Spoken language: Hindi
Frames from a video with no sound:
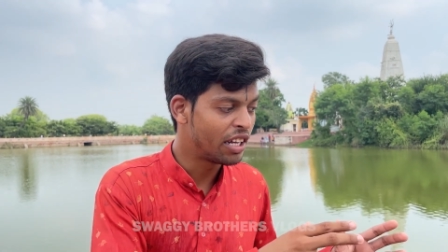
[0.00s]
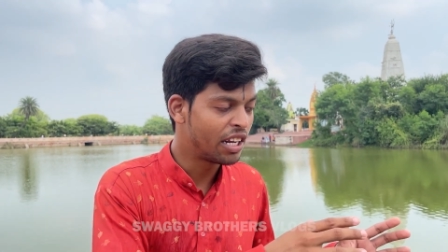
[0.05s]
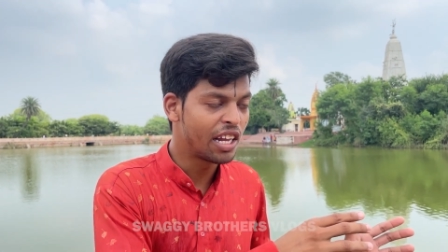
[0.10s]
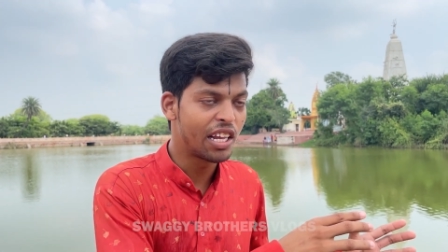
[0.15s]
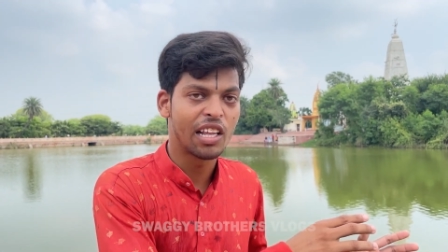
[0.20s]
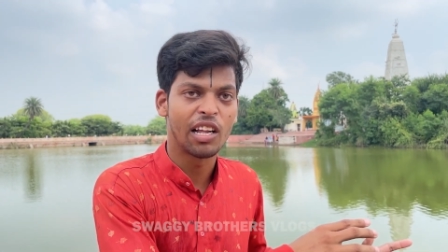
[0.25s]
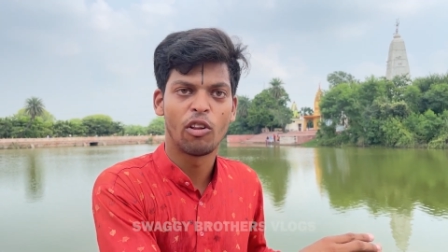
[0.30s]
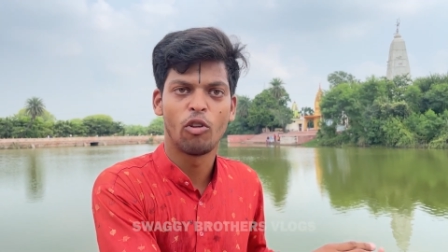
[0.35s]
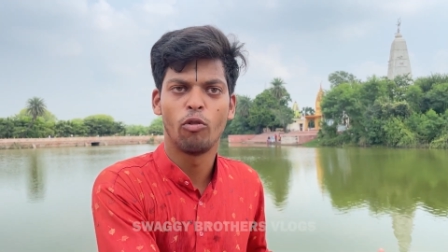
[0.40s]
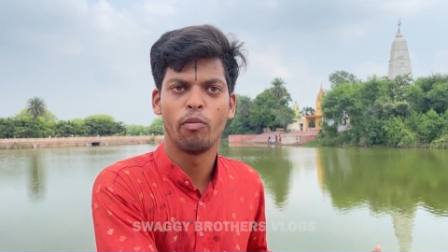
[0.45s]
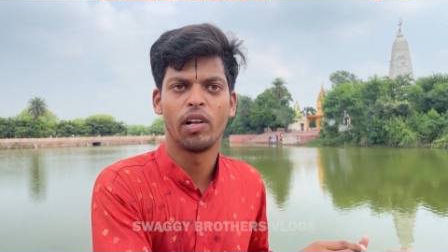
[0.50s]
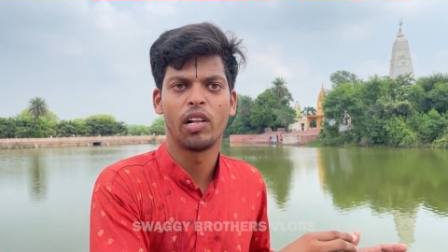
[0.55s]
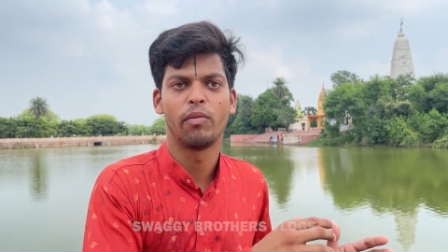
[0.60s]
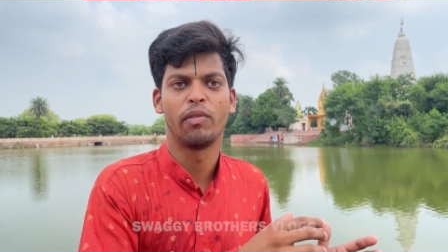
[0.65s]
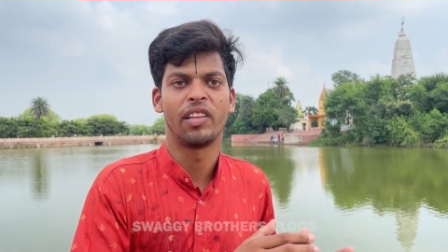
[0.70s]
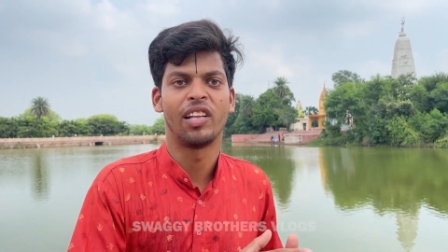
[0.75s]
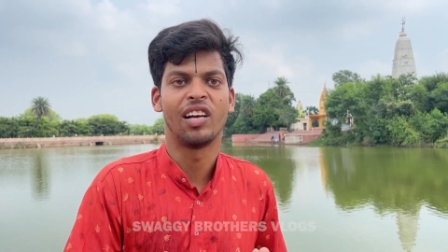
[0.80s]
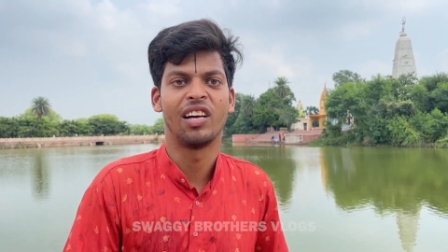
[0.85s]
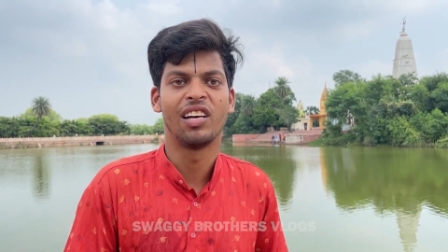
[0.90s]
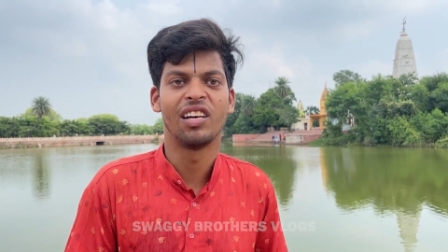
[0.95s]
ये सरोवर
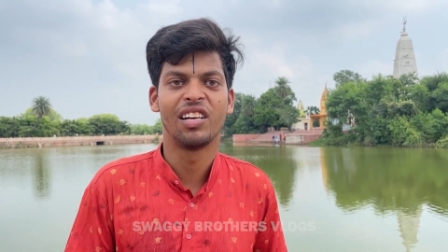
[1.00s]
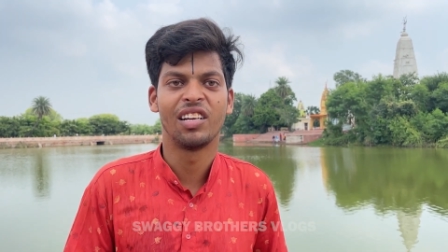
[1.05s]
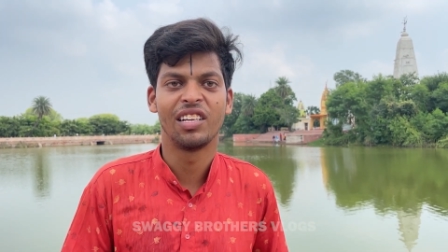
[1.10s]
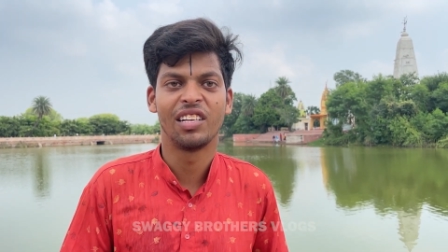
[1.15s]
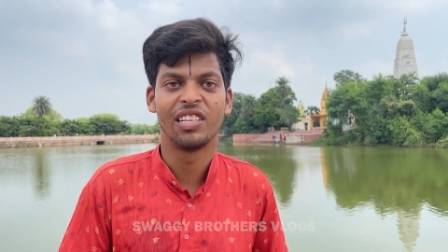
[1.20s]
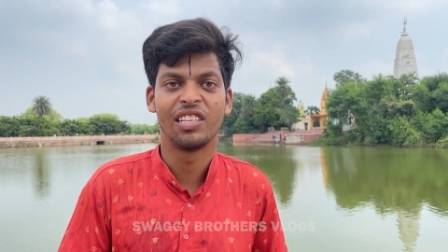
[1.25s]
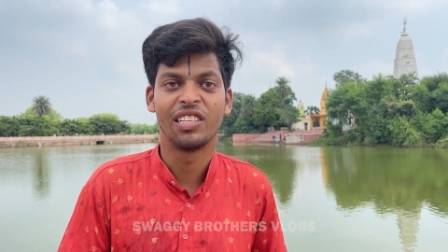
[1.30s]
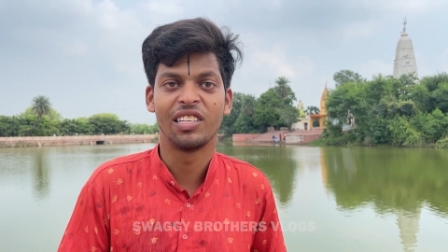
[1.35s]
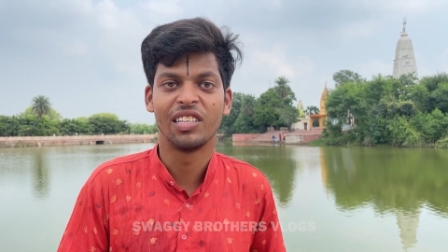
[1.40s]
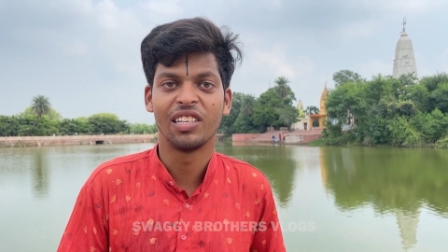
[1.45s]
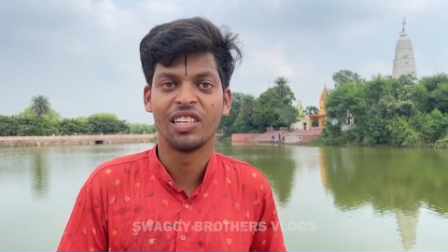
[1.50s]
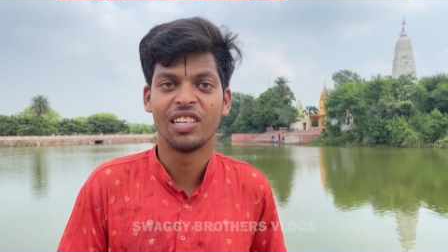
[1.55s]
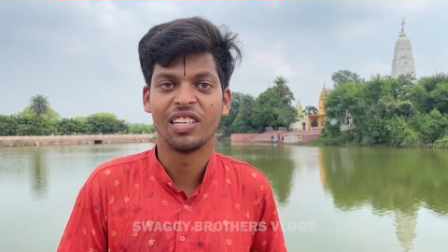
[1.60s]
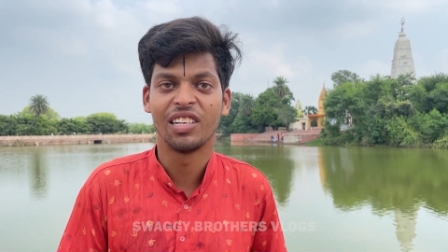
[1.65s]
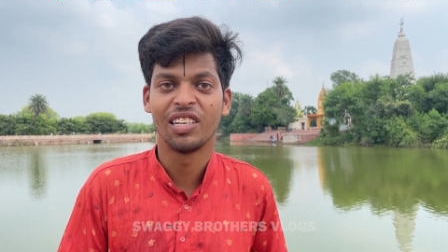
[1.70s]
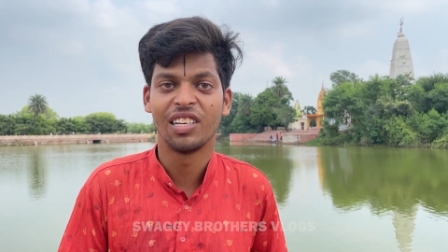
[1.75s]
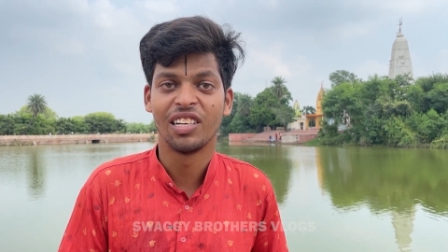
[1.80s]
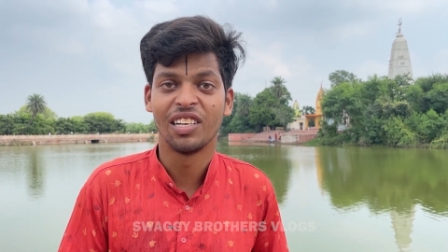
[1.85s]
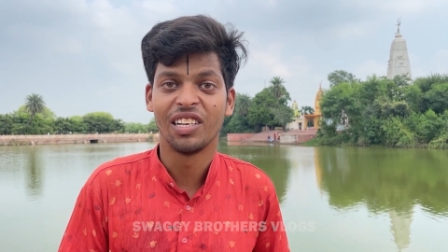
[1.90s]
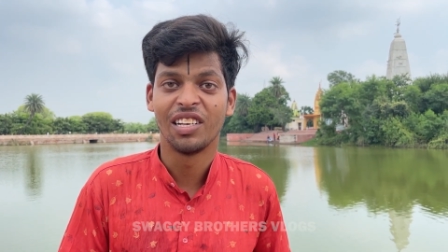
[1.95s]
बना
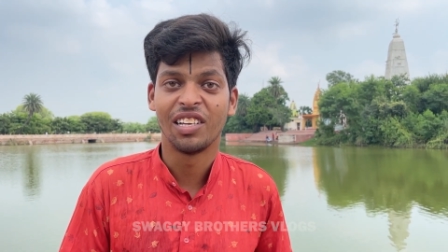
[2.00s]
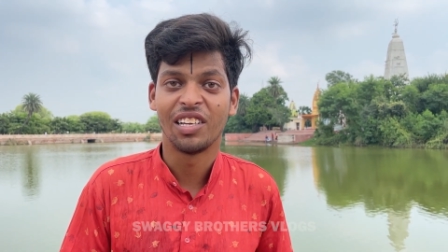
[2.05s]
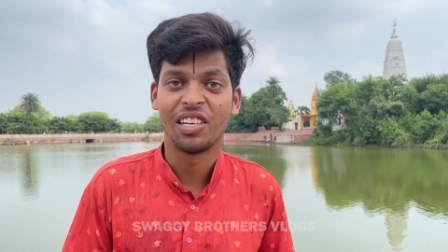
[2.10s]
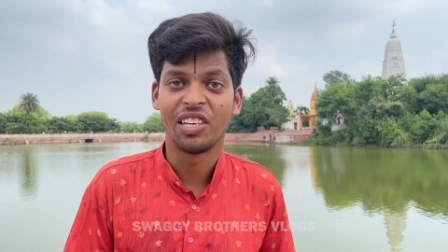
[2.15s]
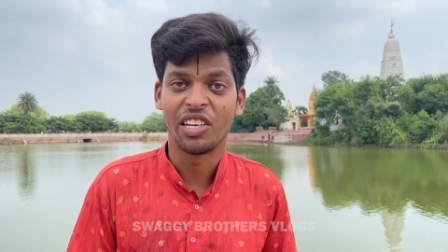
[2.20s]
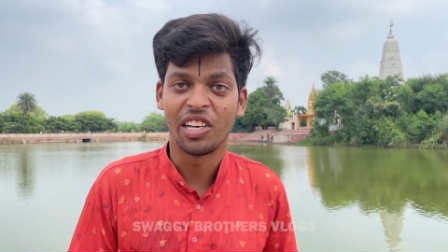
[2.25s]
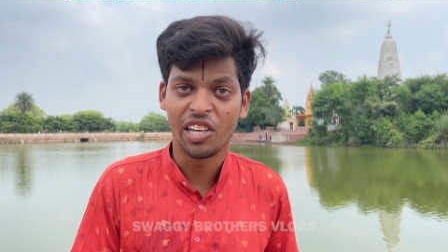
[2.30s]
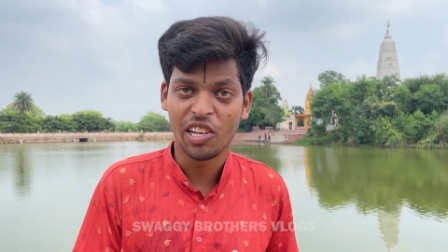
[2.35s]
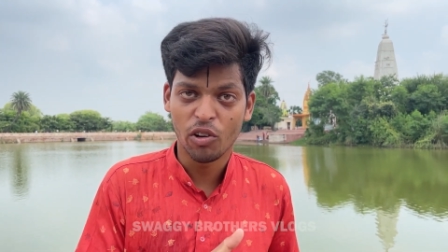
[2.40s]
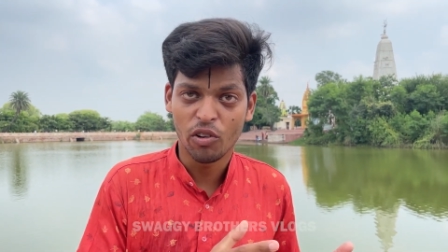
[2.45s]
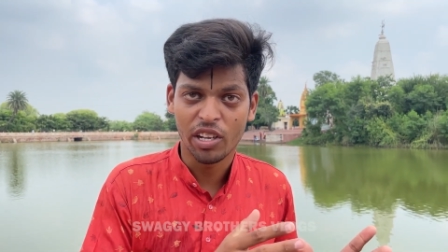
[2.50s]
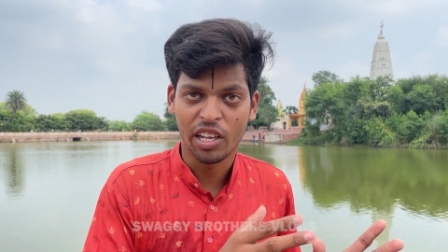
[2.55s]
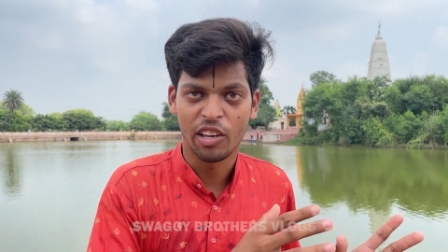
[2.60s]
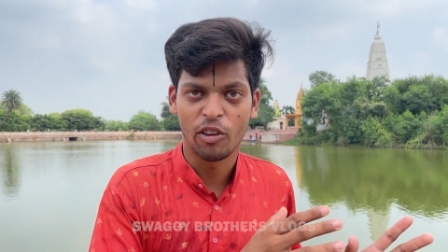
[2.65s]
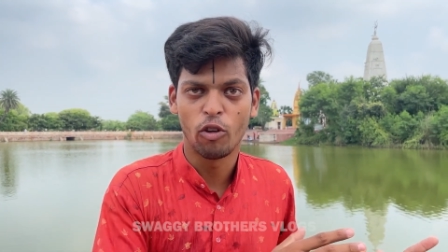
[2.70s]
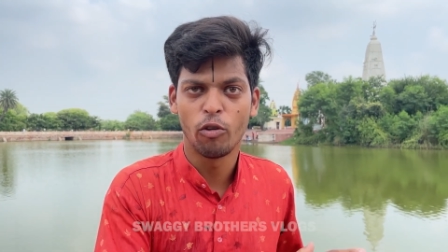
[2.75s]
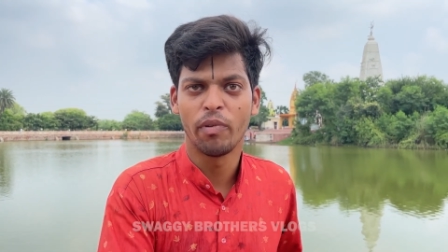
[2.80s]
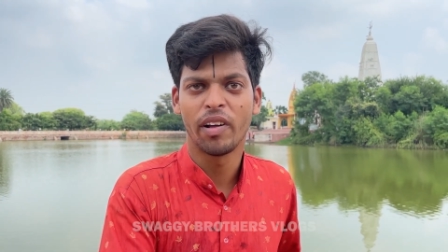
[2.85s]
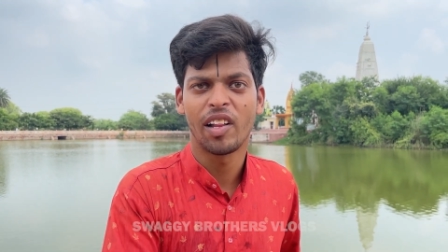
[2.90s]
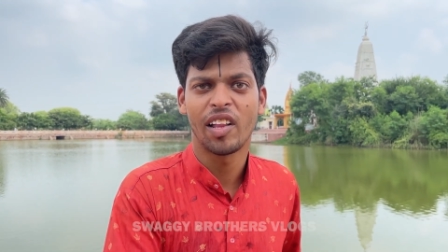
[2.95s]
अच्छा ये जो
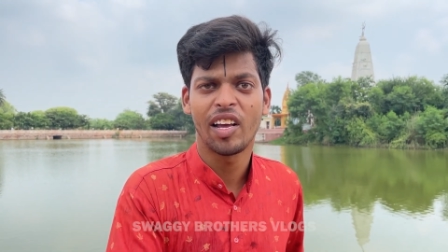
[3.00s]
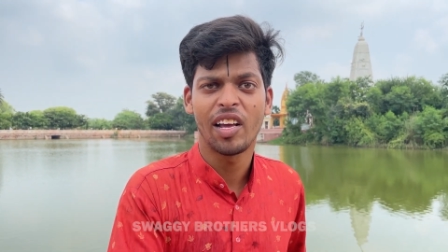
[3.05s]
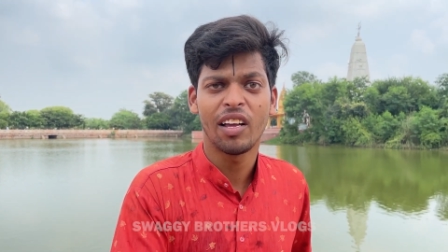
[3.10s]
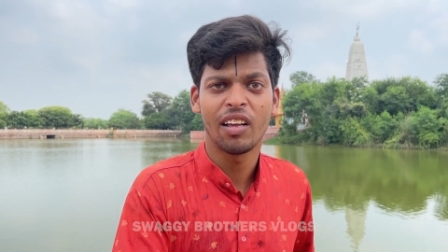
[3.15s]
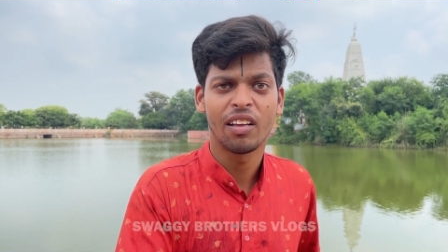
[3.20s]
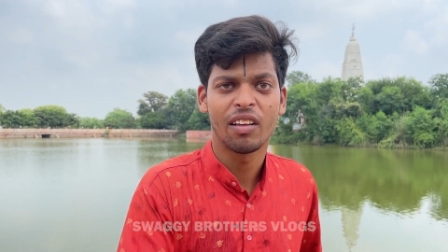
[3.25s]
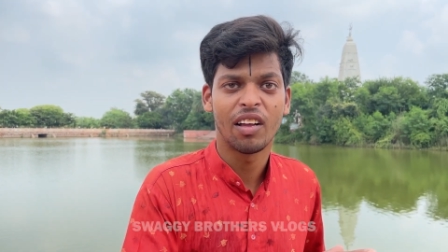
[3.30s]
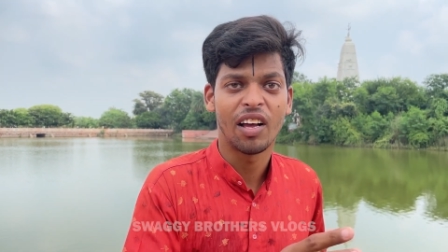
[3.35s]
सरोवर है